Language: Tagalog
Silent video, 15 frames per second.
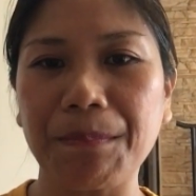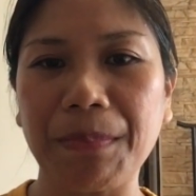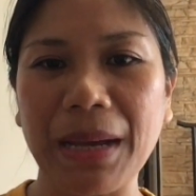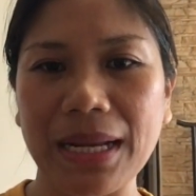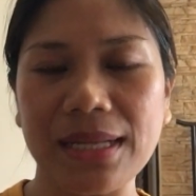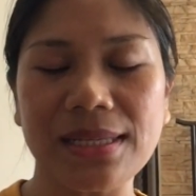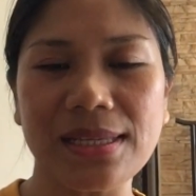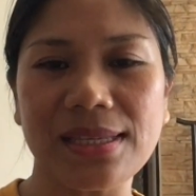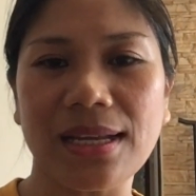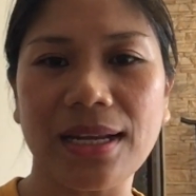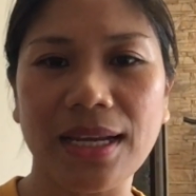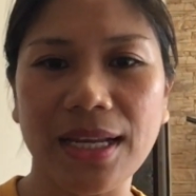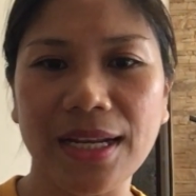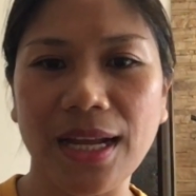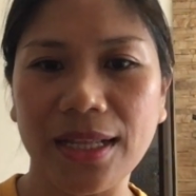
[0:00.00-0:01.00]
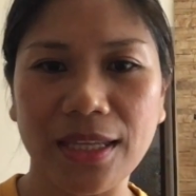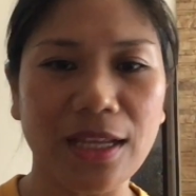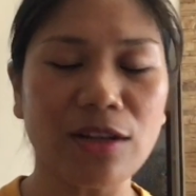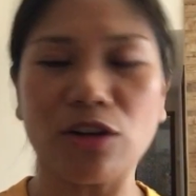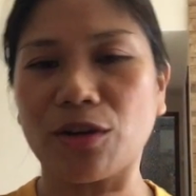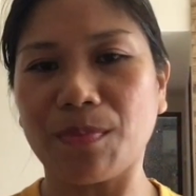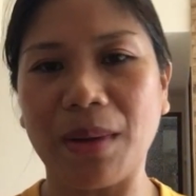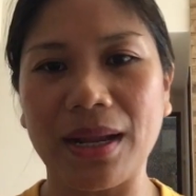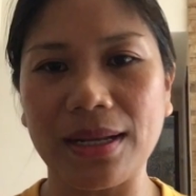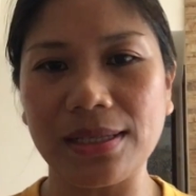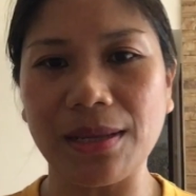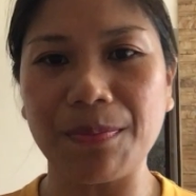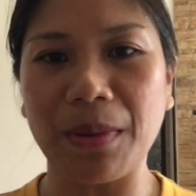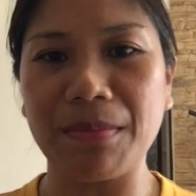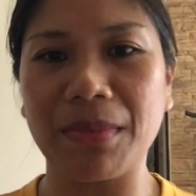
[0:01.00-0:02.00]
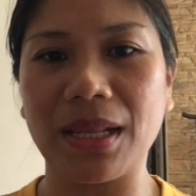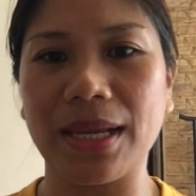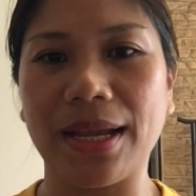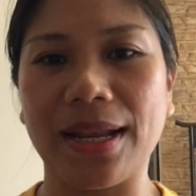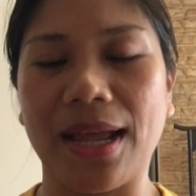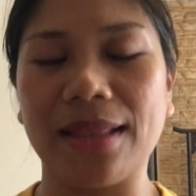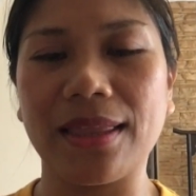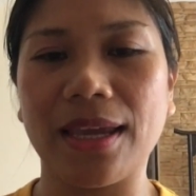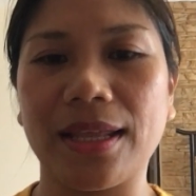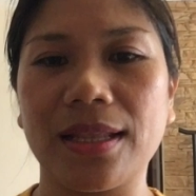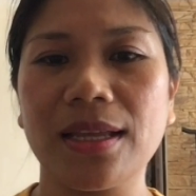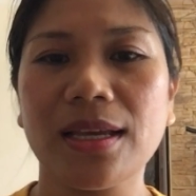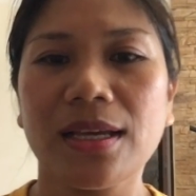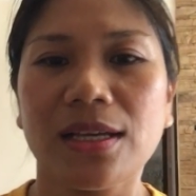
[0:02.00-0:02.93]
para sa sarili natin or para sa pamilya natin.